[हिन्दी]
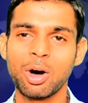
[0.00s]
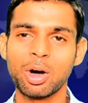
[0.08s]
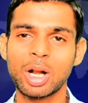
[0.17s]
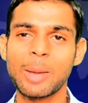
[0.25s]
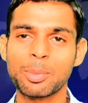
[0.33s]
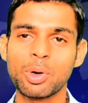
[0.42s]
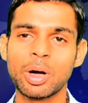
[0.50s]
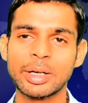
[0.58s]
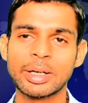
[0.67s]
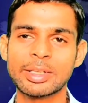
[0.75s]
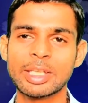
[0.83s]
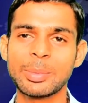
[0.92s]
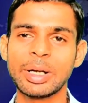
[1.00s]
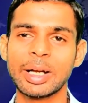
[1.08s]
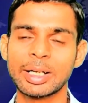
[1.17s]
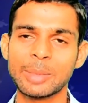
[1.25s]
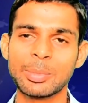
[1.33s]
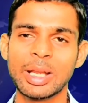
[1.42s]
और आपको हंड्रेड जीबी
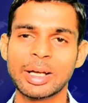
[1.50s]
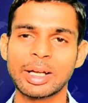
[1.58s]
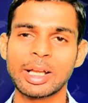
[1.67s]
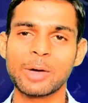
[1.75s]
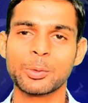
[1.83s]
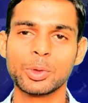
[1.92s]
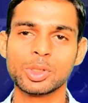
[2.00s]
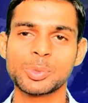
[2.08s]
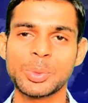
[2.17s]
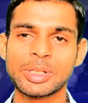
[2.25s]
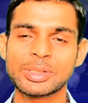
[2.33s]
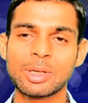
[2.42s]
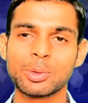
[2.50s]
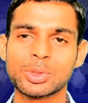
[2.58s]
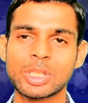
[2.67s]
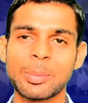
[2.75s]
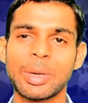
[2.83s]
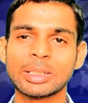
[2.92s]
डाटा मिला करेगा फुल स्पीड से
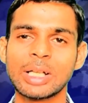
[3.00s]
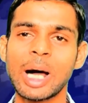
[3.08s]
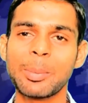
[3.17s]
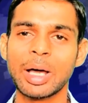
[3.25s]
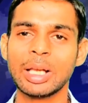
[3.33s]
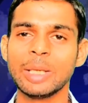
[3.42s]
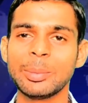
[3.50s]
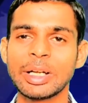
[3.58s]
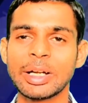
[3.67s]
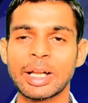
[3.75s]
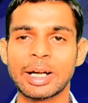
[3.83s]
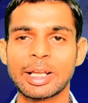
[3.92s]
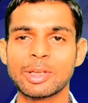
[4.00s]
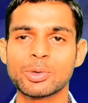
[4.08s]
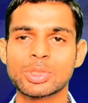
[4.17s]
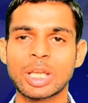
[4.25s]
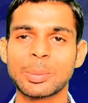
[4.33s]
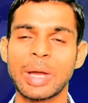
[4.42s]
उसके बाद आप अनलिमिटेड डाटा यूज
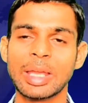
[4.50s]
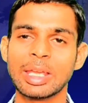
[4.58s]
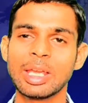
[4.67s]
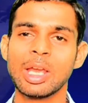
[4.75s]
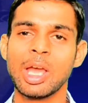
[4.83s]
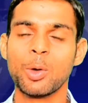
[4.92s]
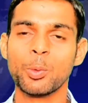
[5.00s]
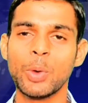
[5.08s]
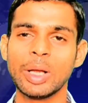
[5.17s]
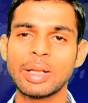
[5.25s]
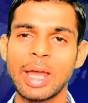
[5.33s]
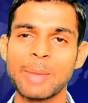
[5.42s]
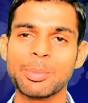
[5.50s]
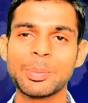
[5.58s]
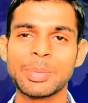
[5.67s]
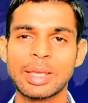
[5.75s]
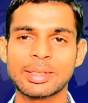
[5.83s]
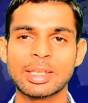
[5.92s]
कर पाएंगे वन
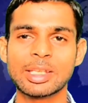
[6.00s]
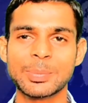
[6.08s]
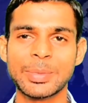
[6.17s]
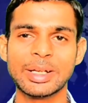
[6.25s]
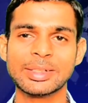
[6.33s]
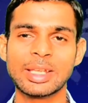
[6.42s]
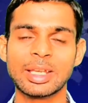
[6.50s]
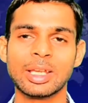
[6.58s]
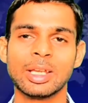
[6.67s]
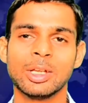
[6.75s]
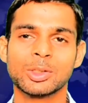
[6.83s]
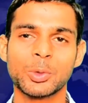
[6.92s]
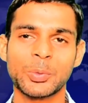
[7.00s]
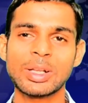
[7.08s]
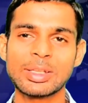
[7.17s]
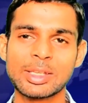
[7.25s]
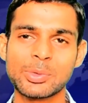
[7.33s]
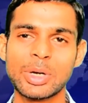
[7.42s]
एमबीपीएस की स्पीड से सो so
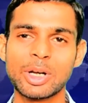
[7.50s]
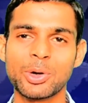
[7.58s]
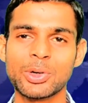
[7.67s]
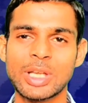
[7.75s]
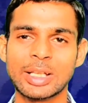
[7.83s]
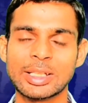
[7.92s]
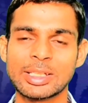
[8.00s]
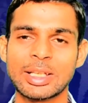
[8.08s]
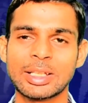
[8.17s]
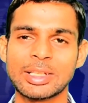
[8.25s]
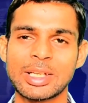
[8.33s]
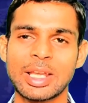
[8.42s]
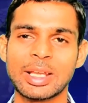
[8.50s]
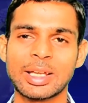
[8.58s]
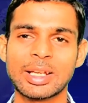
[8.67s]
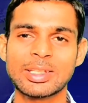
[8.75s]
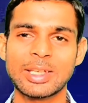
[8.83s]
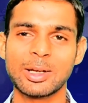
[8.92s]
फ्रेंड्स इस वीडियो को ज्यादा से ज्यादा शेयर
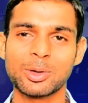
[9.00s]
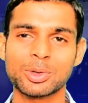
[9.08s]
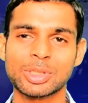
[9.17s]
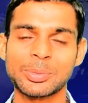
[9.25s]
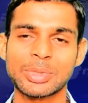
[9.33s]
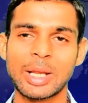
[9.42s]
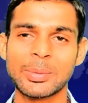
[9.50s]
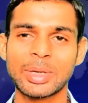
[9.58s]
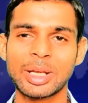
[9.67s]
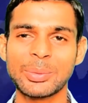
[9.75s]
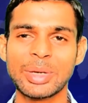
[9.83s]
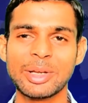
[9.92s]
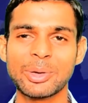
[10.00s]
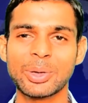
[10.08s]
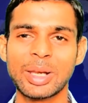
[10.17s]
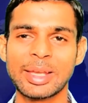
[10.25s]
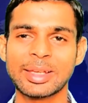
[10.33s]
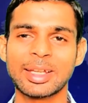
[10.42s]
करें चैनल को सब्सक्राइब करें वीडियो को
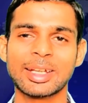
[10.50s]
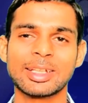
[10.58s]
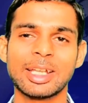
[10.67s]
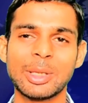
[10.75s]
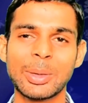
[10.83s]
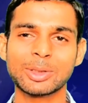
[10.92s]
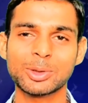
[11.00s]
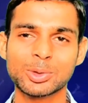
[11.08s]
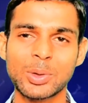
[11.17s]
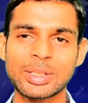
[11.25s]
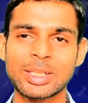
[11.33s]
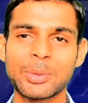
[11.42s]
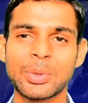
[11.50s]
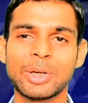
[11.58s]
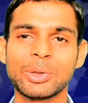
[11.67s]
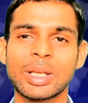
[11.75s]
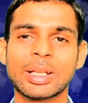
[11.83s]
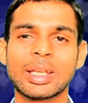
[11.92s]
लाइक करें धन्यवाद दोस्तों आज का
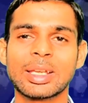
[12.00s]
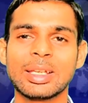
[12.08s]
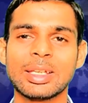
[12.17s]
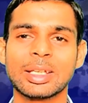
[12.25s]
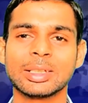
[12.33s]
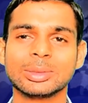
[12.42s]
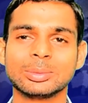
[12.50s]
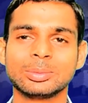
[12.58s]
वीडियो देखने के लिए